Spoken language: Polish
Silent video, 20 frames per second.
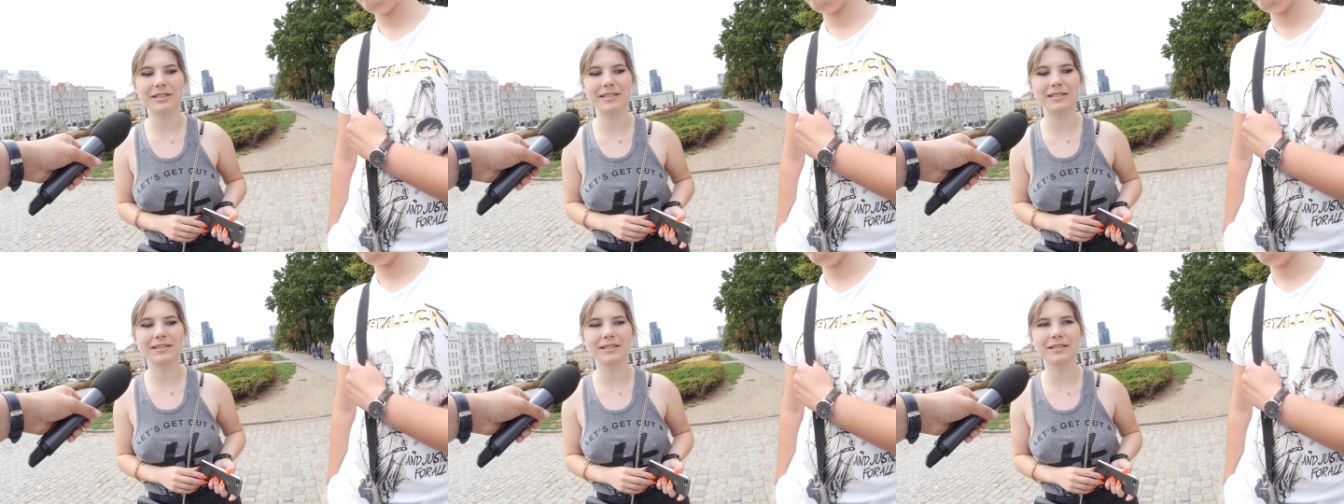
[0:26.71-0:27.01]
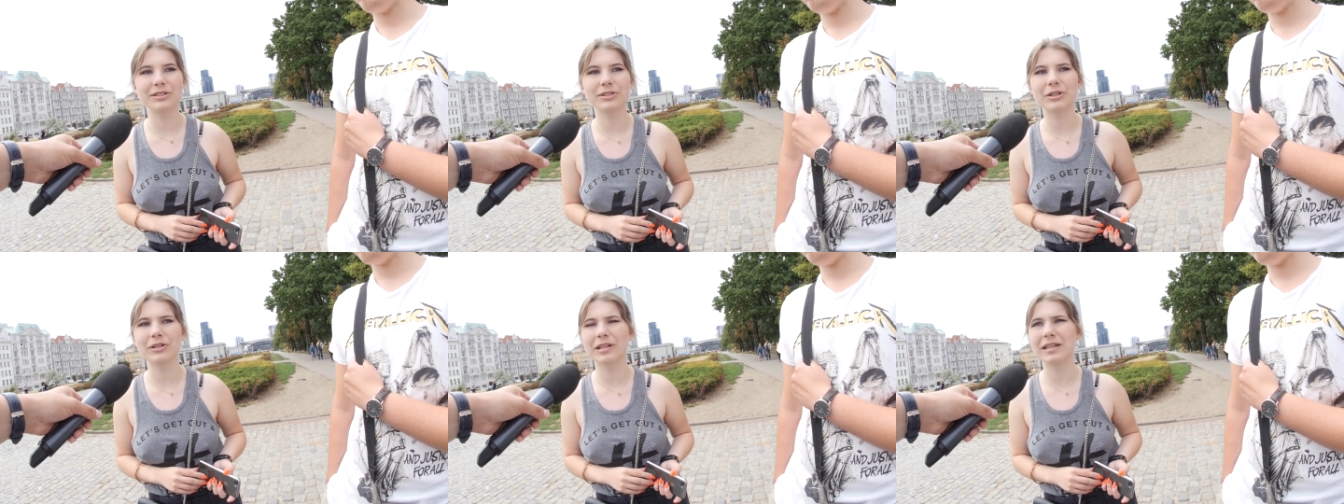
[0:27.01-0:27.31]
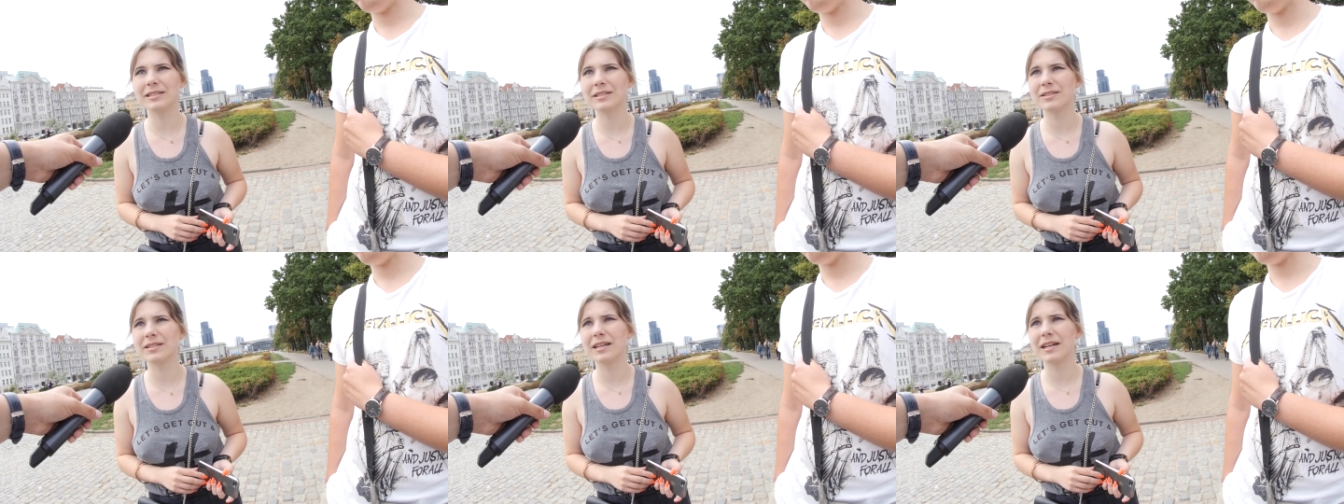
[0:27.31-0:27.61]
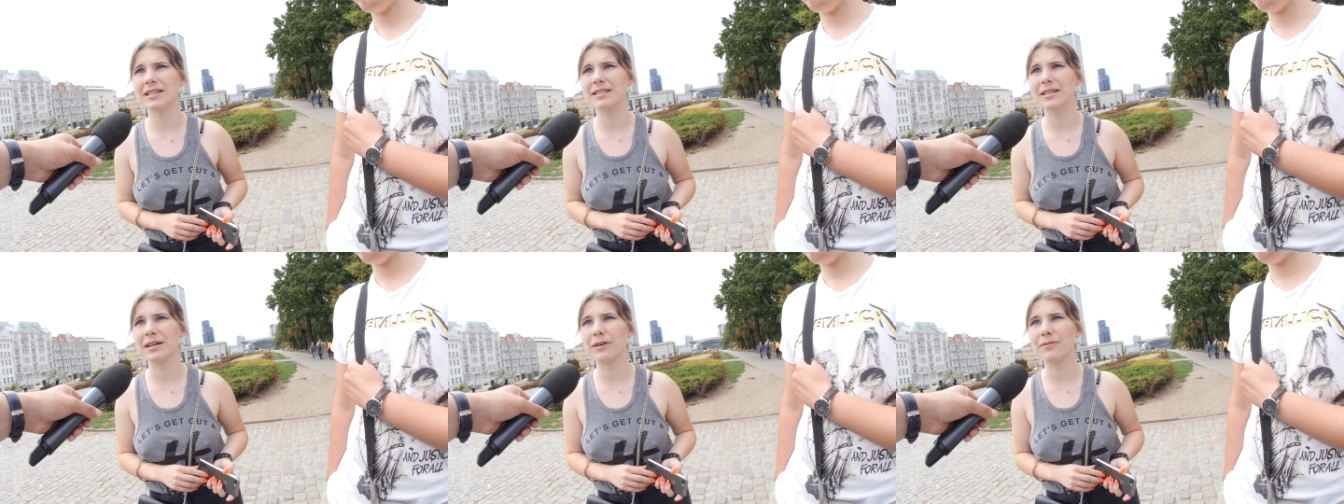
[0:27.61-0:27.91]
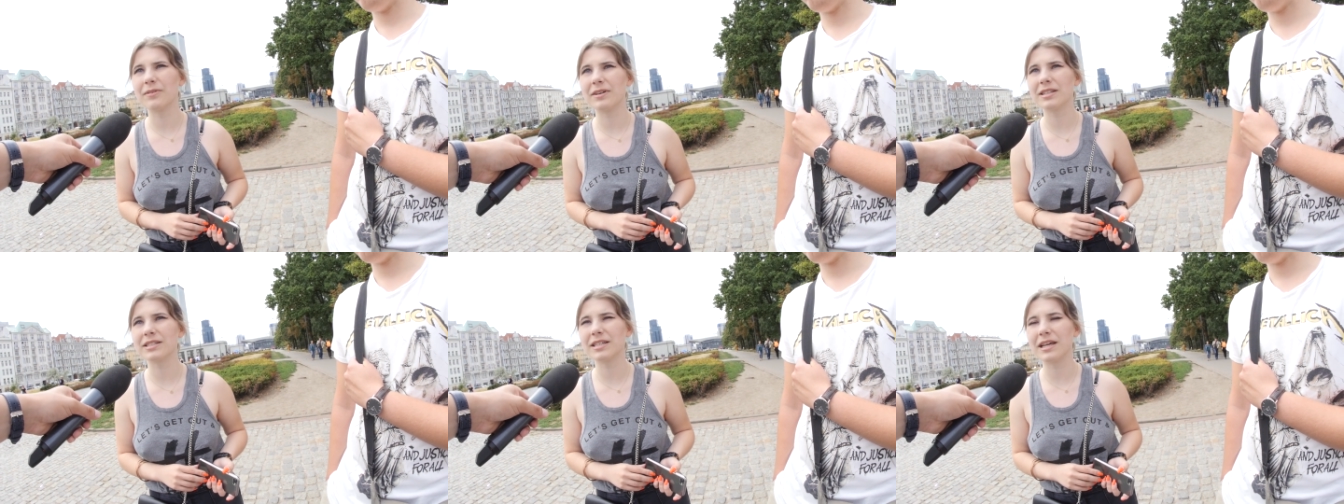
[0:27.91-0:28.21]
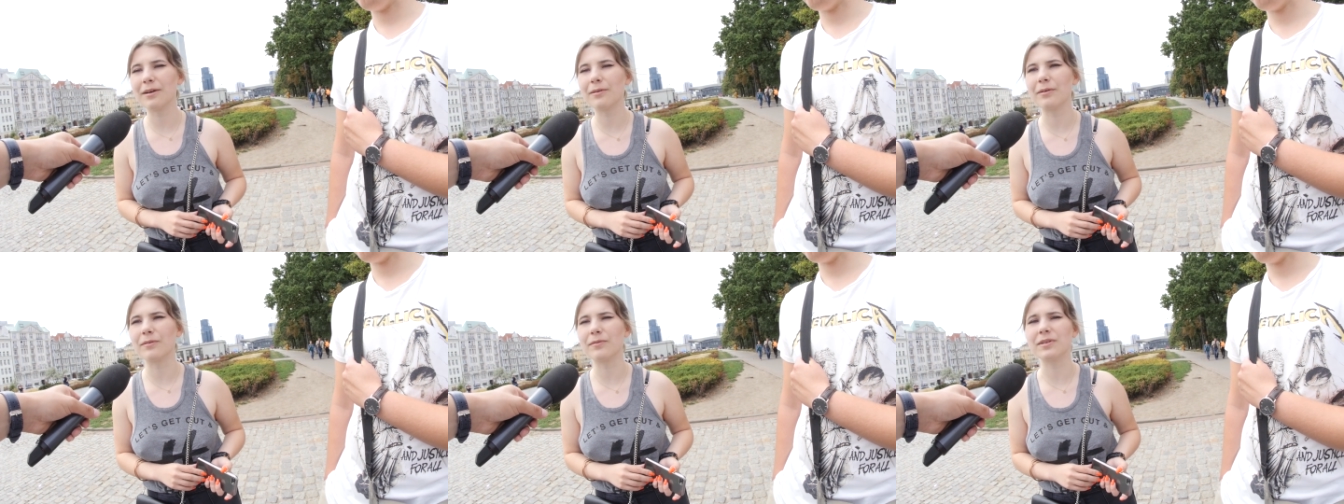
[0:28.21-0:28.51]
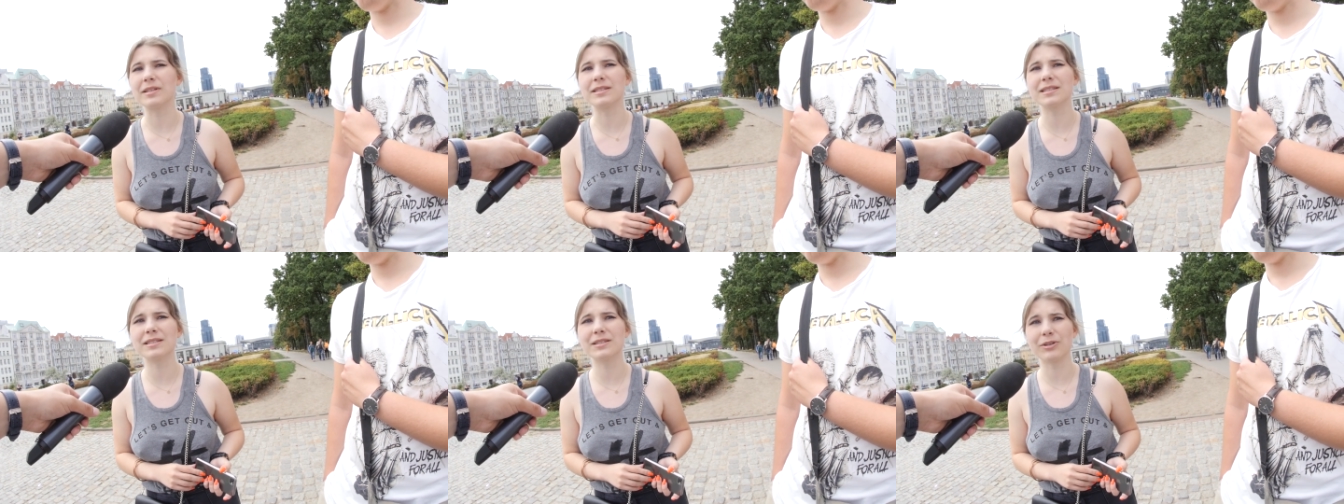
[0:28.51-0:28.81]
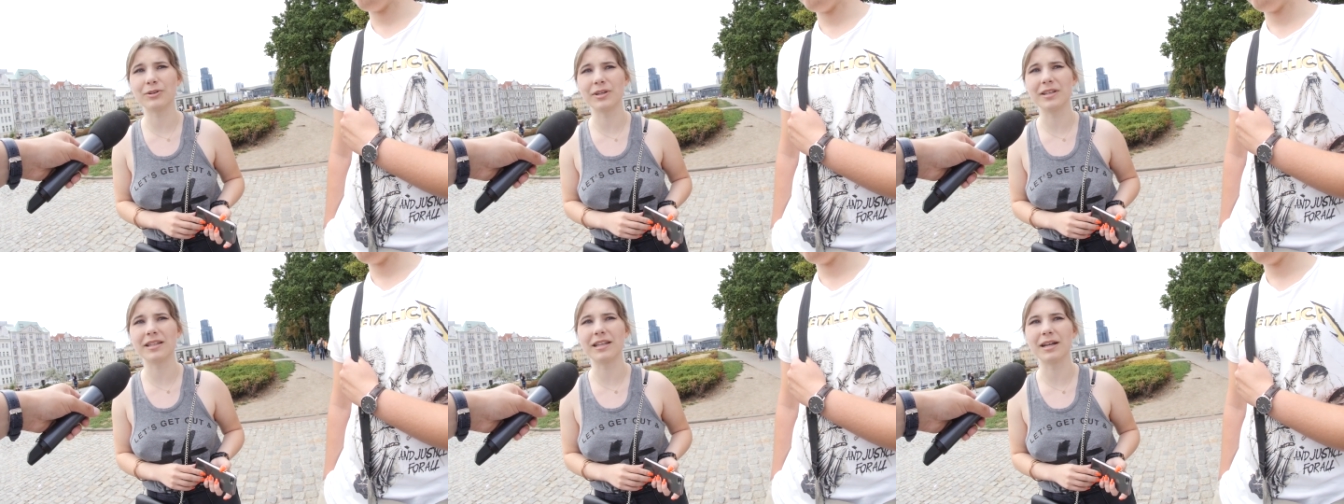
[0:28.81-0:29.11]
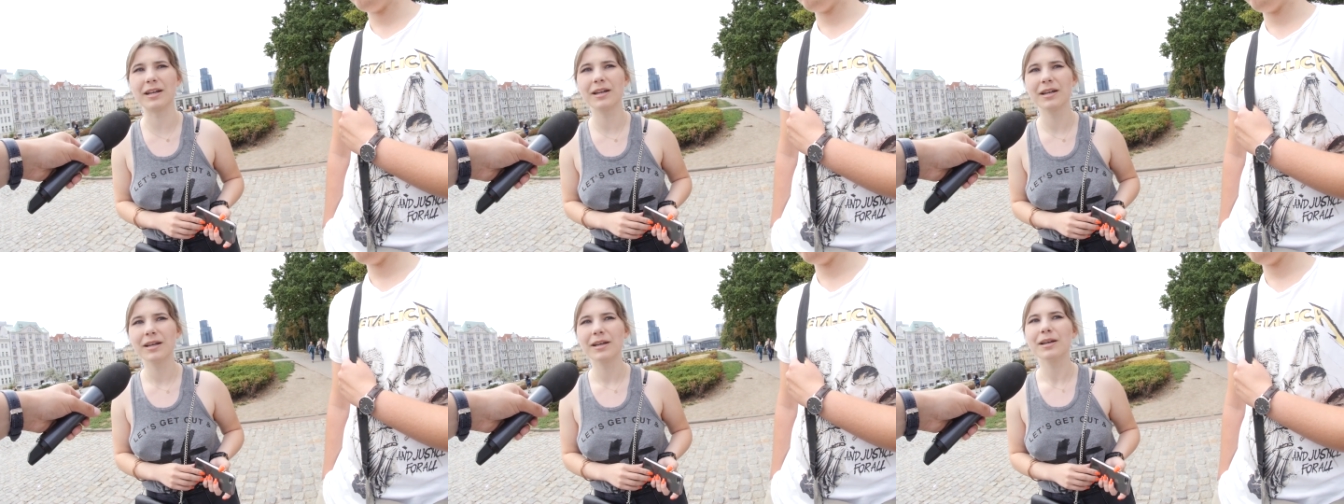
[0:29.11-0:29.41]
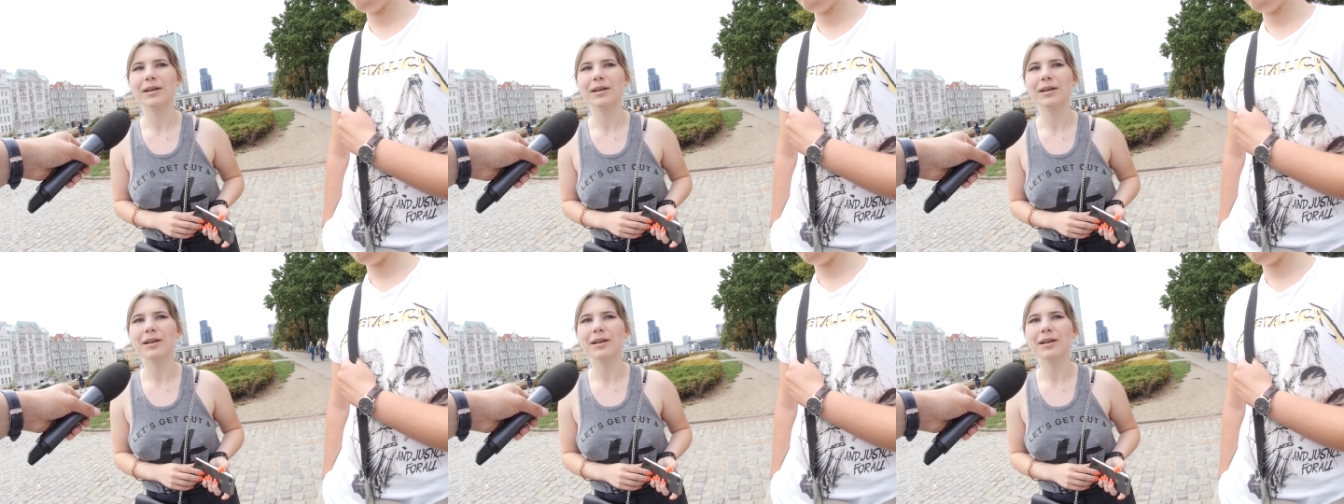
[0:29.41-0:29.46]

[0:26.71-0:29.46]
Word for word: że zniszczona została cała Warszawa, więc to jednak